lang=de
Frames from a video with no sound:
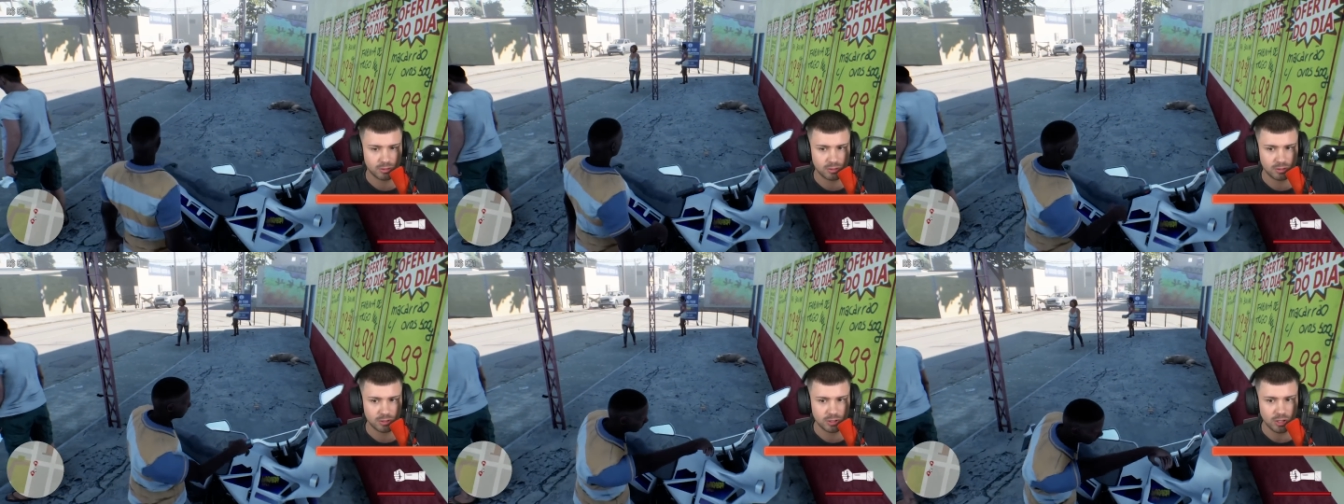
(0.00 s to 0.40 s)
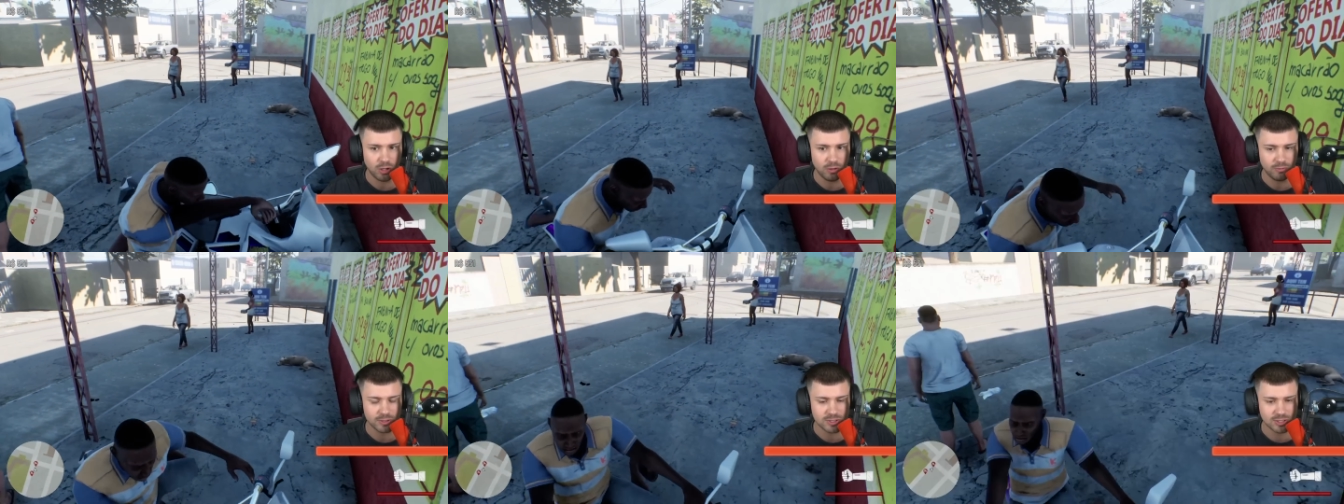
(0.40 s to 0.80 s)

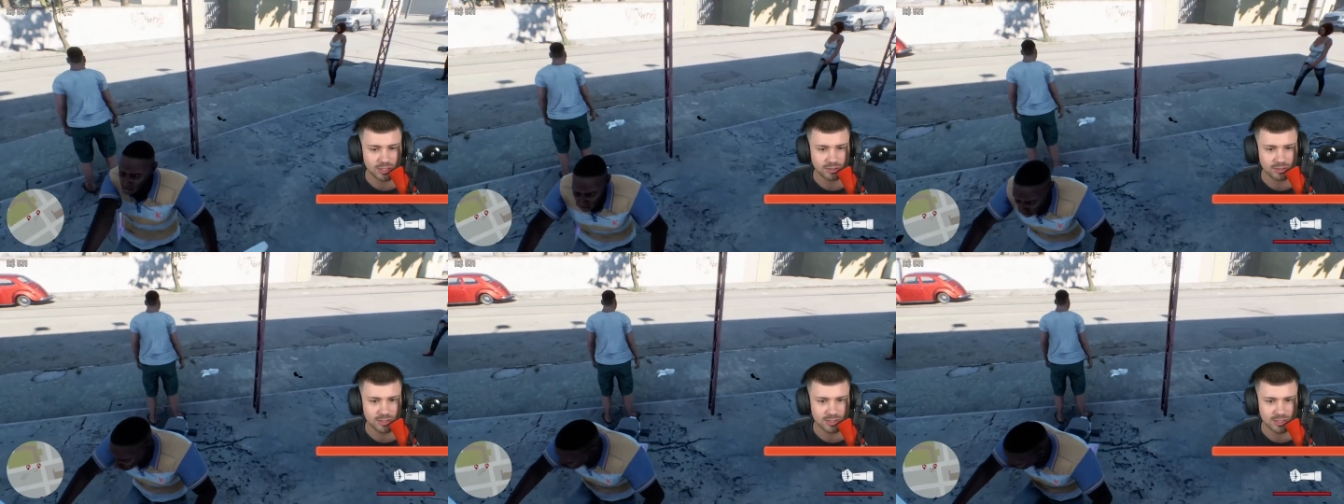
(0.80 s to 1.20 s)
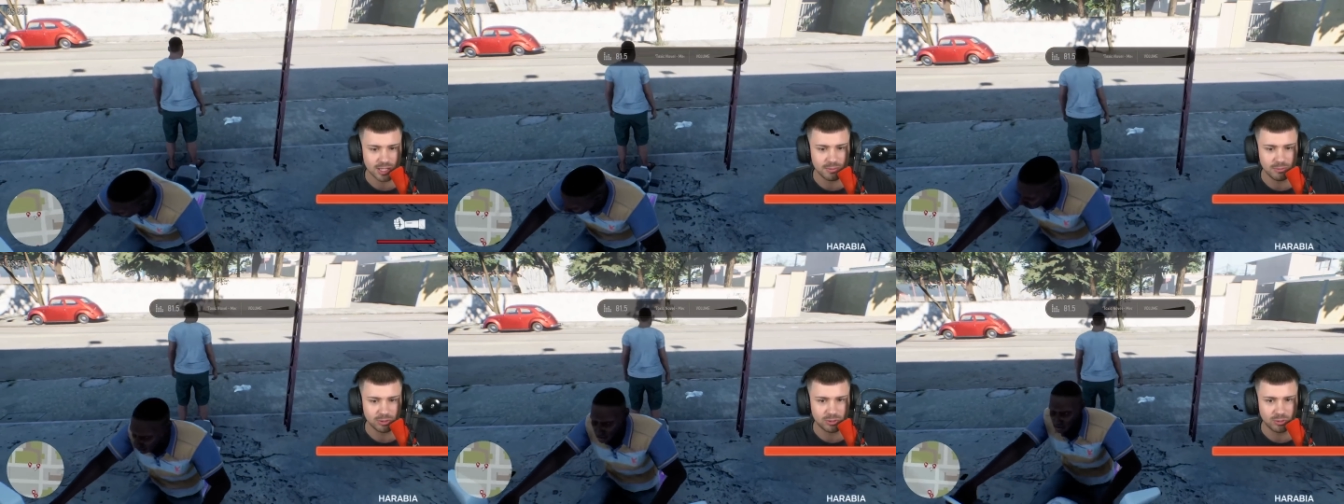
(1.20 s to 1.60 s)
Yo, was geht? Ist es dein
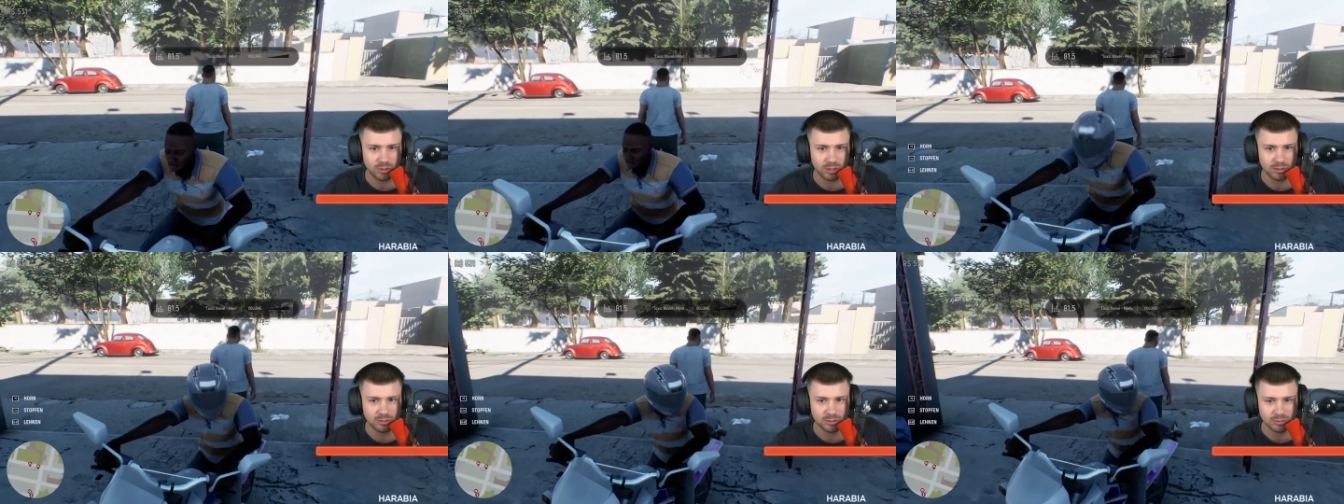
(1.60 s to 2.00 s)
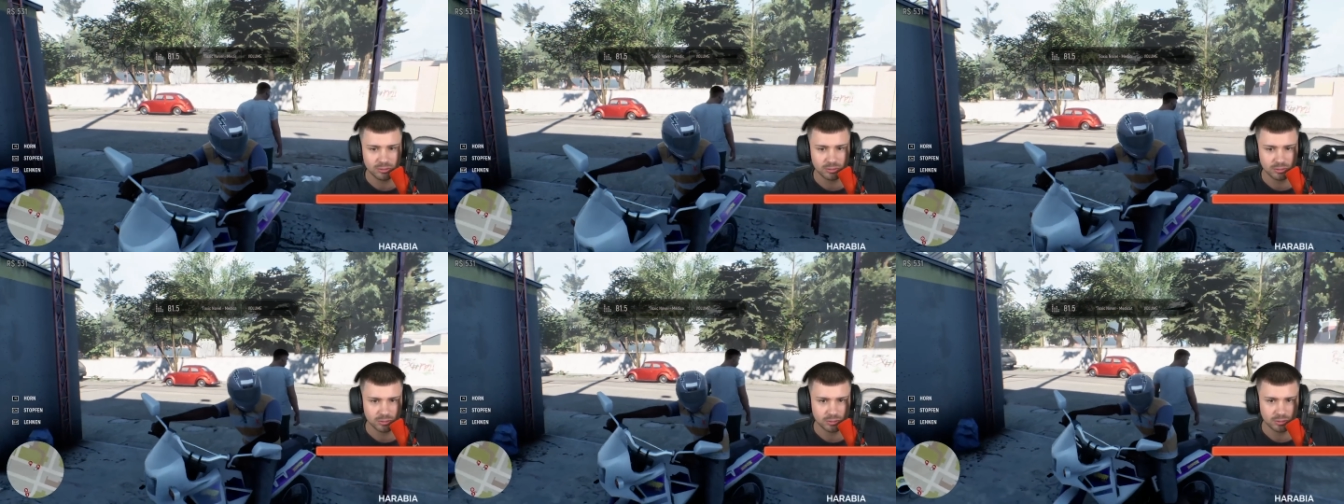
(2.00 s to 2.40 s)
Motorrad? Ja,
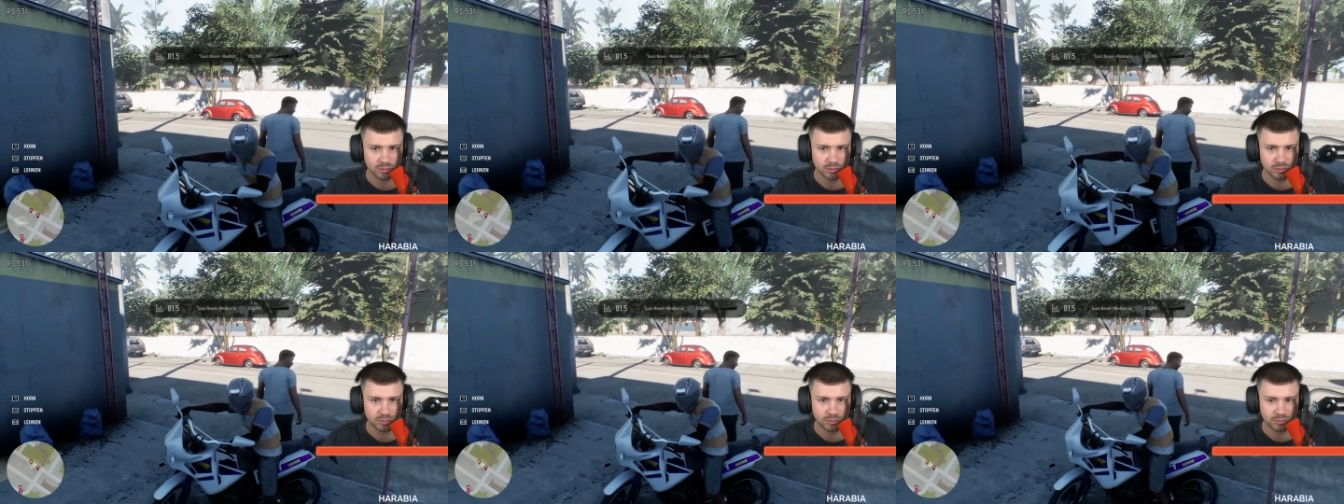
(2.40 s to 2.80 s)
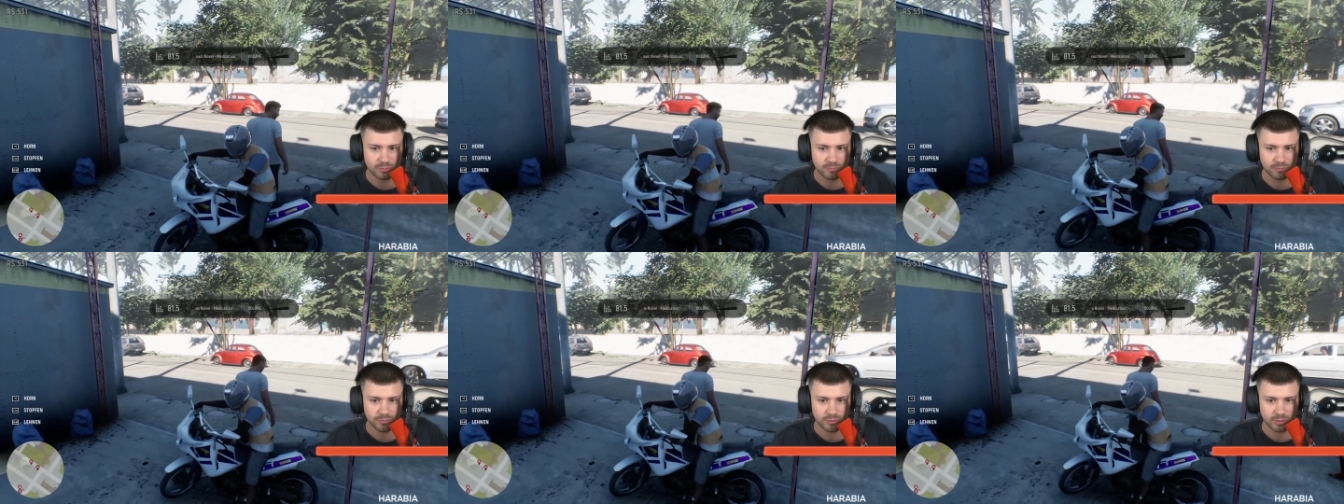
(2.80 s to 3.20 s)
natürlich ist es mein
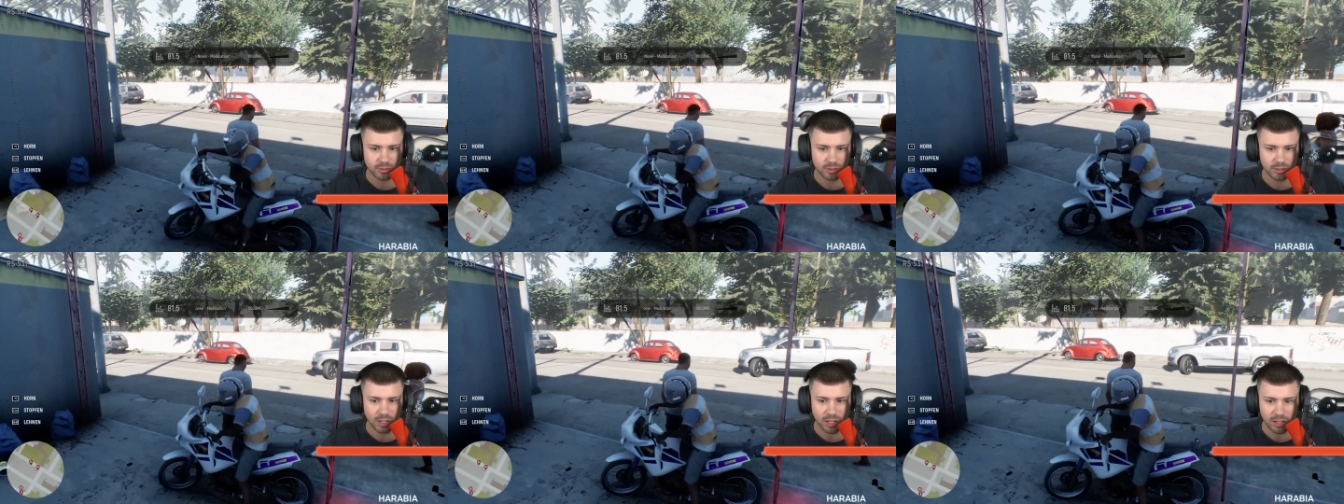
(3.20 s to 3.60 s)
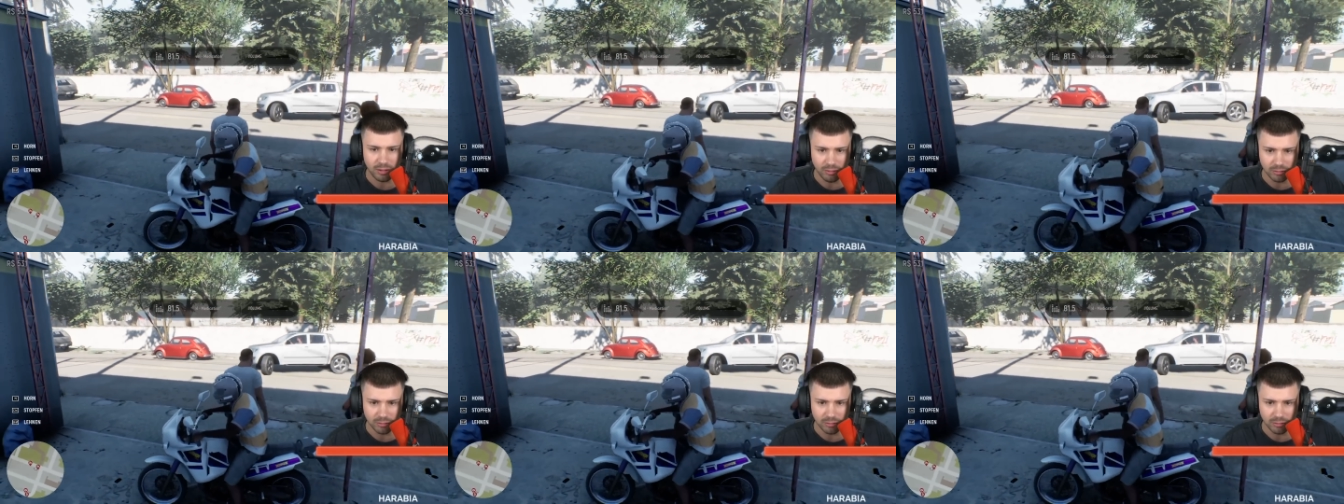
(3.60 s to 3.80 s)
Motorrad. Ja?